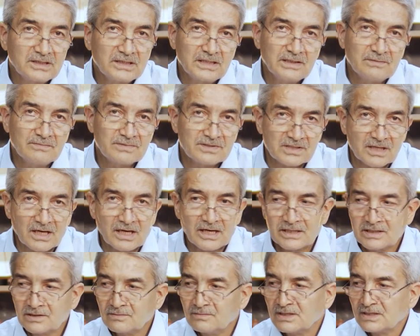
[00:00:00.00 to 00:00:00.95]
ilim
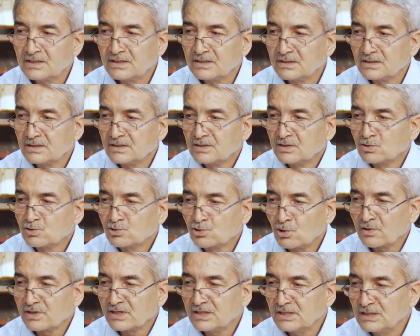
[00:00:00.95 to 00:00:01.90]
sahibi,
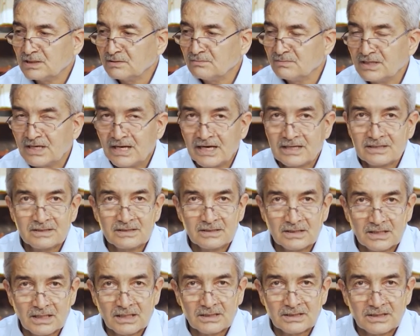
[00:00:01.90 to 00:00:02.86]
çok iyi bilen
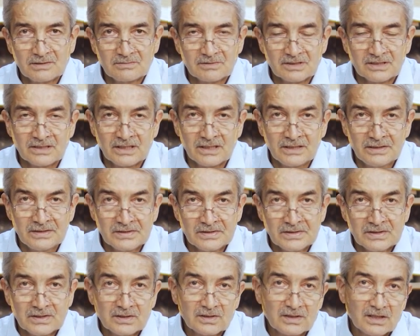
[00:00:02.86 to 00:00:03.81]
anlamında
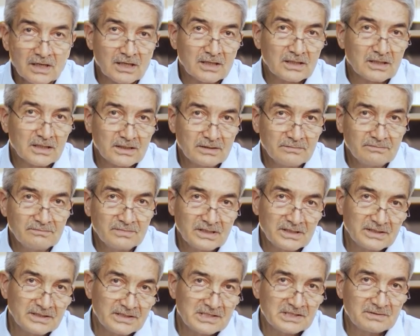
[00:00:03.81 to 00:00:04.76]
Allah'ın bir
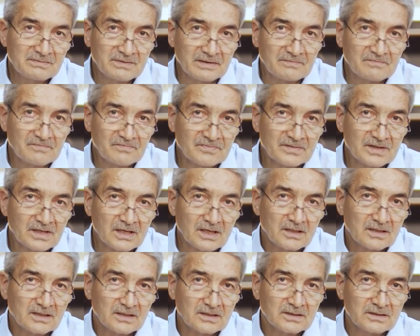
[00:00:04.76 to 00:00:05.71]
ismi,
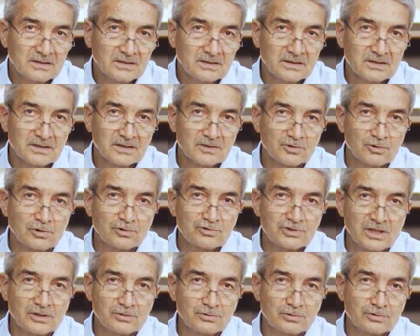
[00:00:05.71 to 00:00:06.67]
Allah'ın
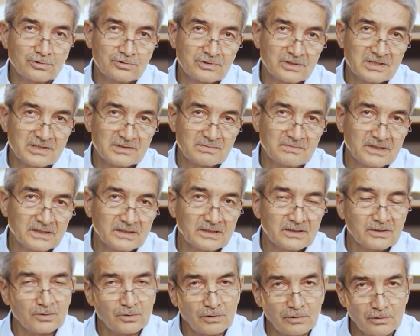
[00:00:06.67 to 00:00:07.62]
99 ismi
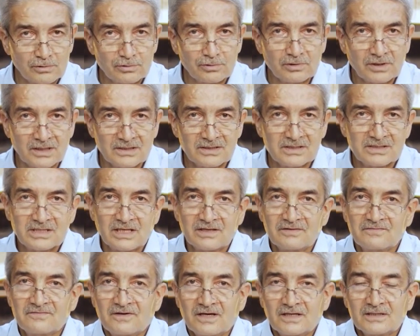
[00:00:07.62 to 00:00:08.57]
olduğu hadiste
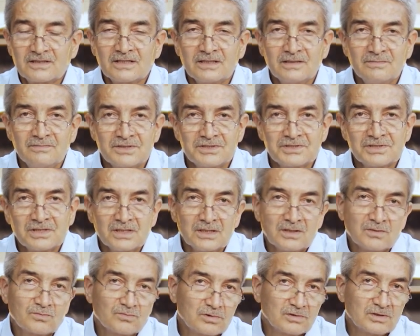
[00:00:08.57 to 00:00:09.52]
ifade edilmiş.
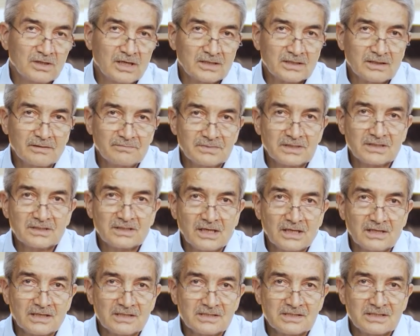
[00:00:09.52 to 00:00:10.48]
Bunlardan bir
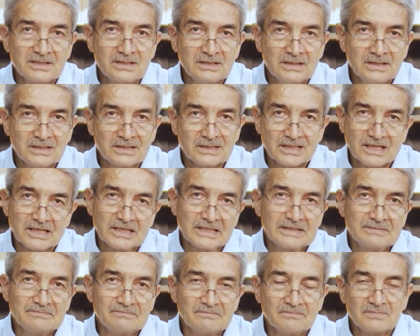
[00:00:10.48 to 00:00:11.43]
tanesi
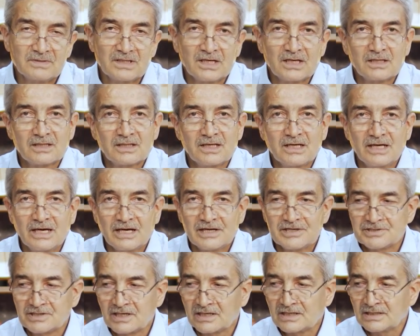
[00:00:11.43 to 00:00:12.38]
alim. Allah her
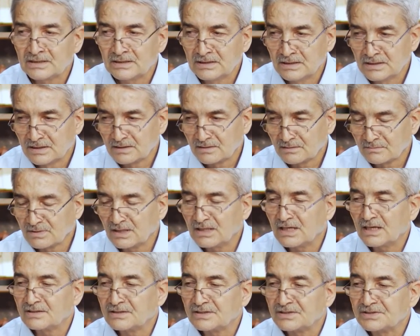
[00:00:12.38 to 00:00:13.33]
şeyi
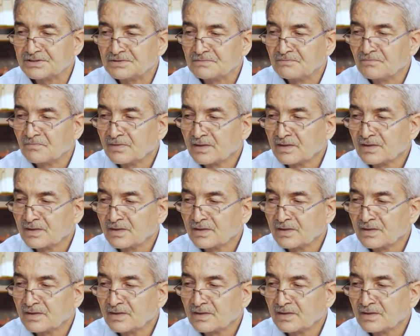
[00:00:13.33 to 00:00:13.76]
bilendir.